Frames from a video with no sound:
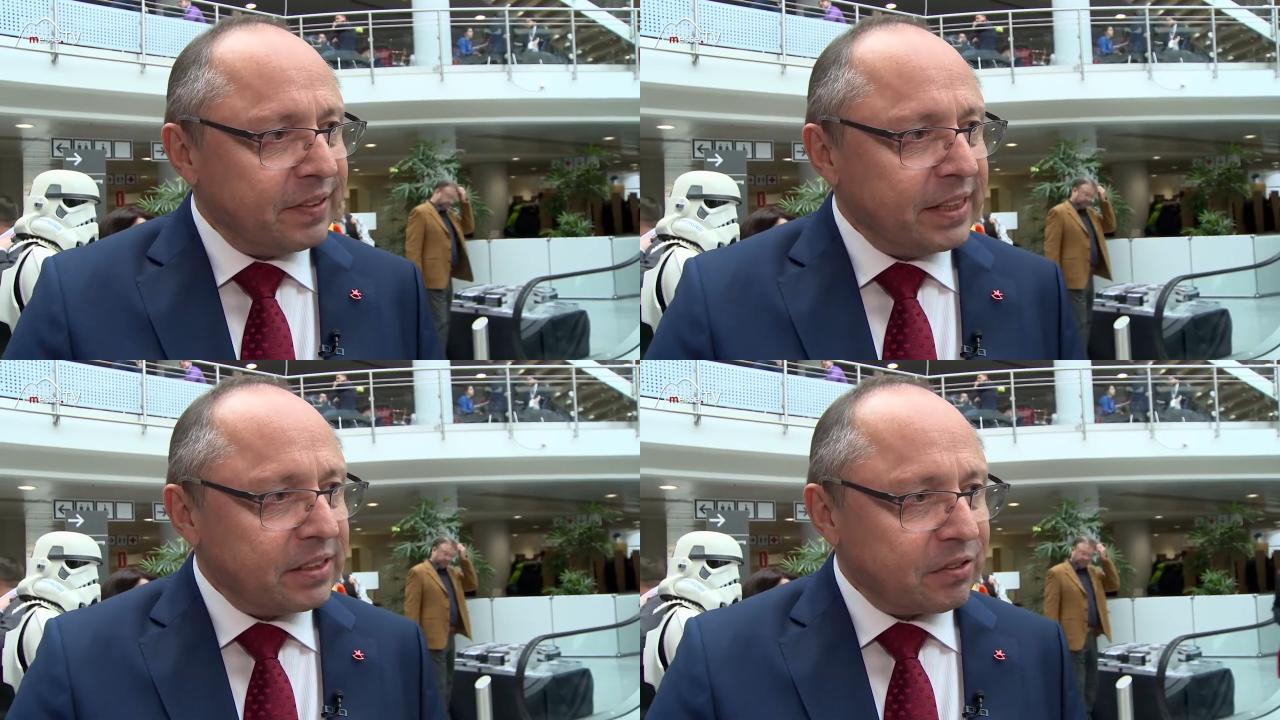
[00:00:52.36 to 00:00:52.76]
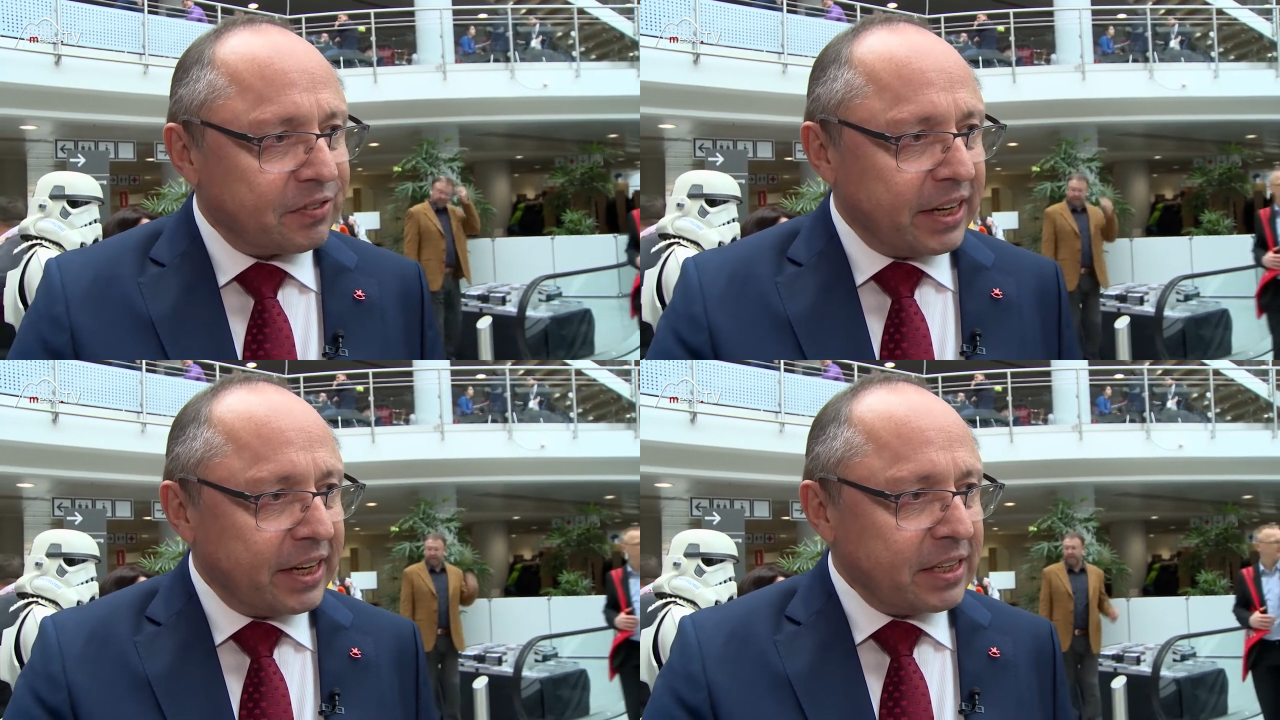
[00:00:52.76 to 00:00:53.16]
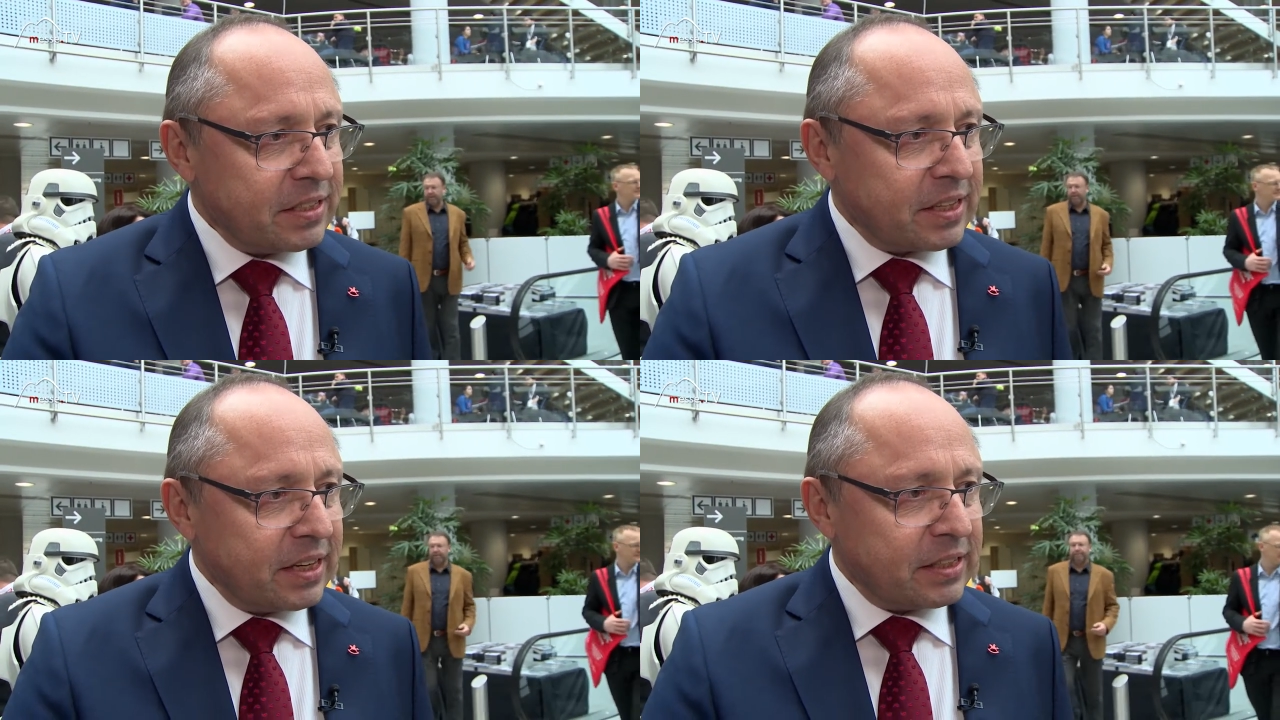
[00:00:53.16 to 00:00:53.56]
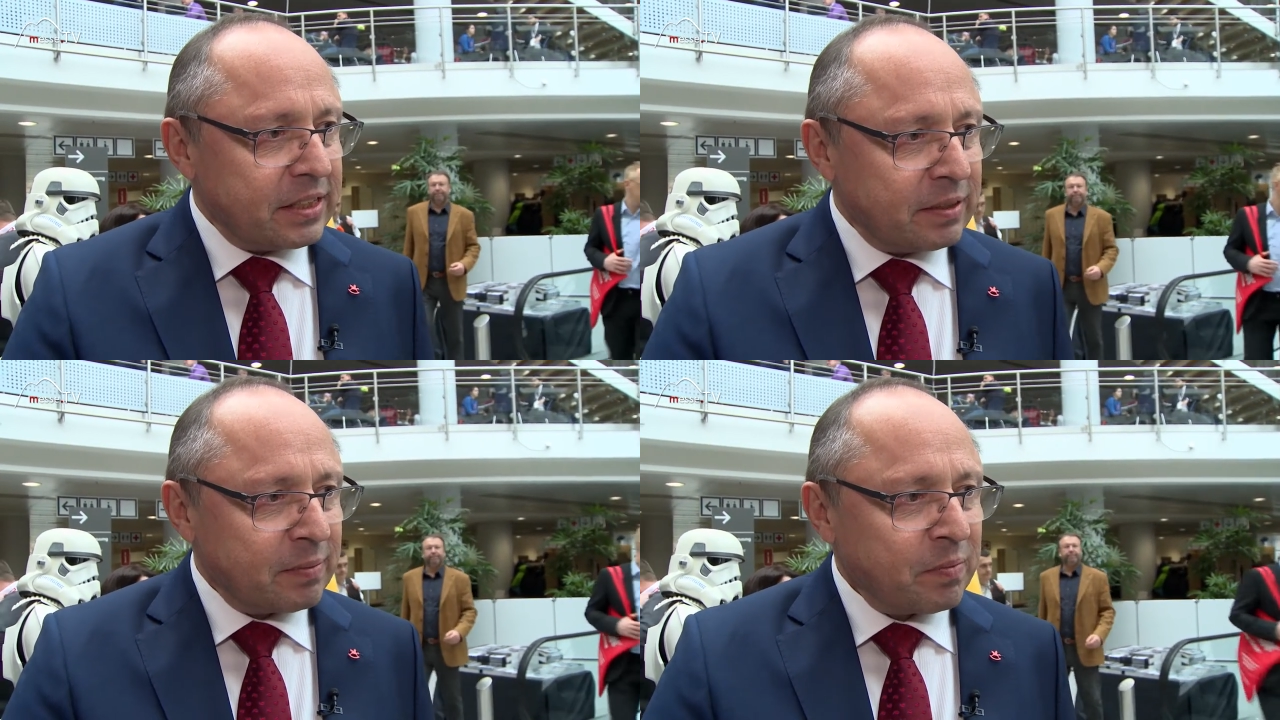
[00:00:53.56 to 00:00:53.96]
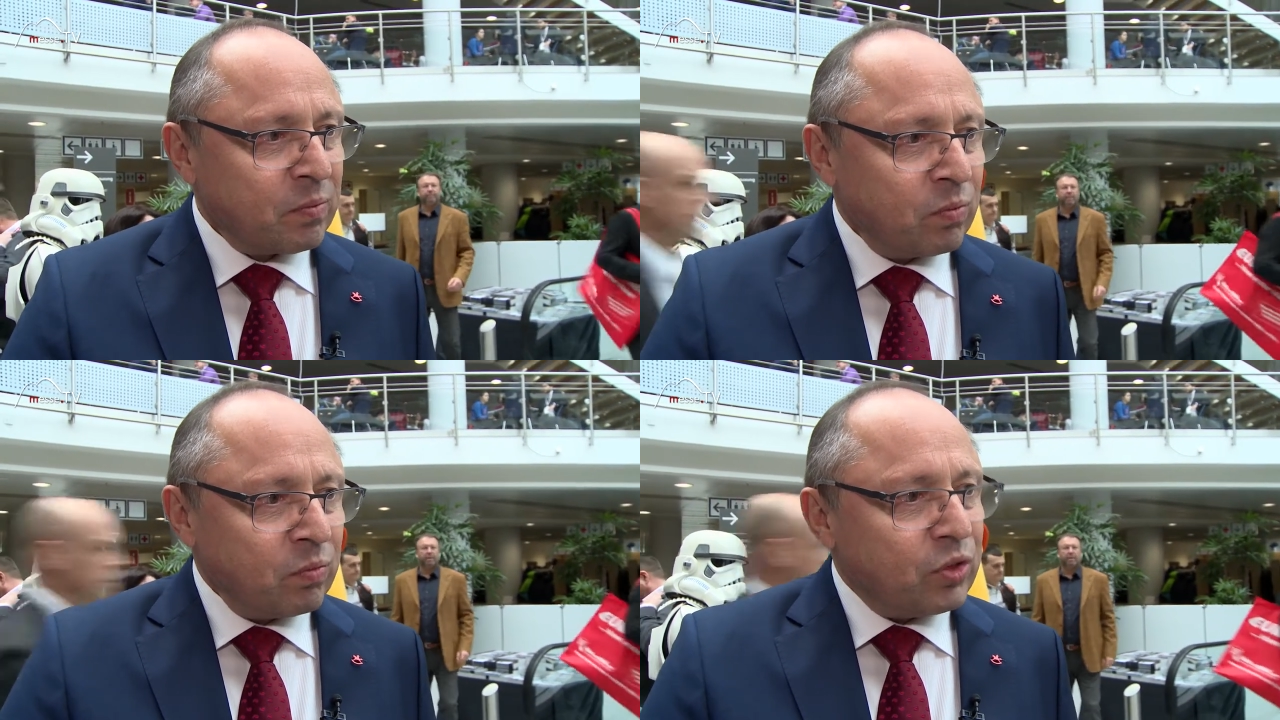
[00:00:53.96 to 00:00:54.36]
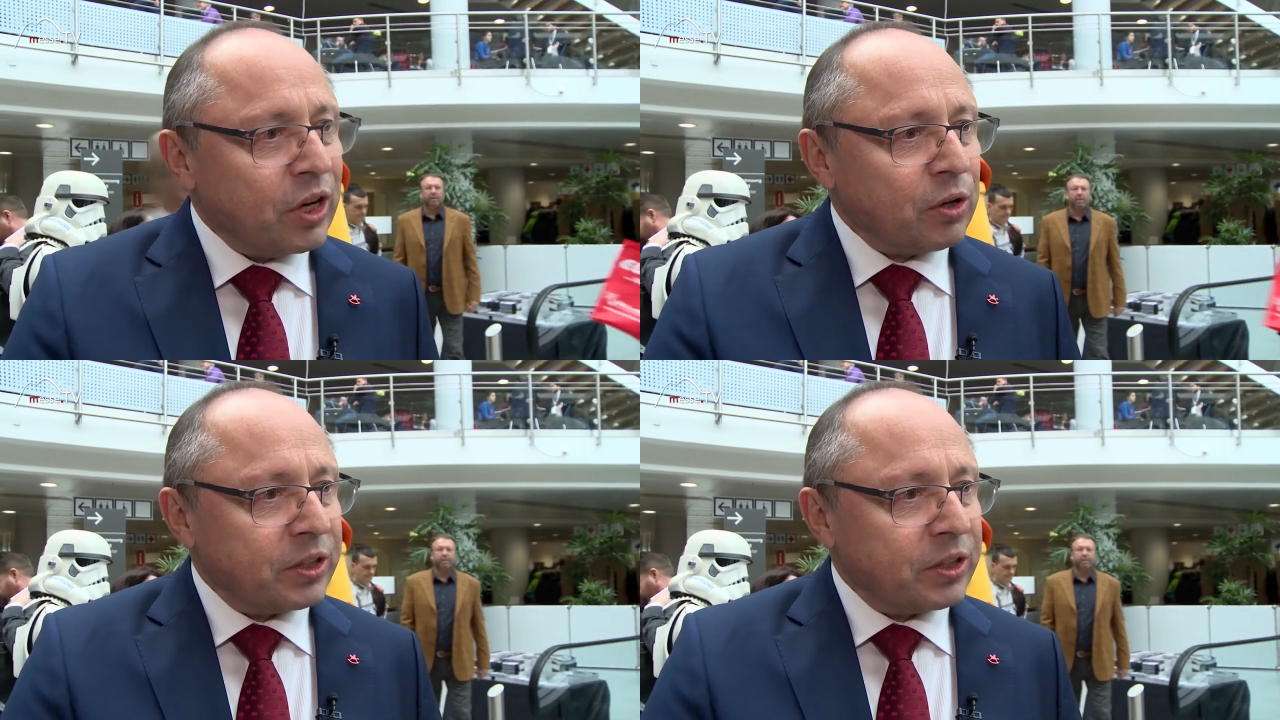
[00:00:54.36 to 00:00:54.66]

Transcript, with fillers: Welt auf der einen Seite, die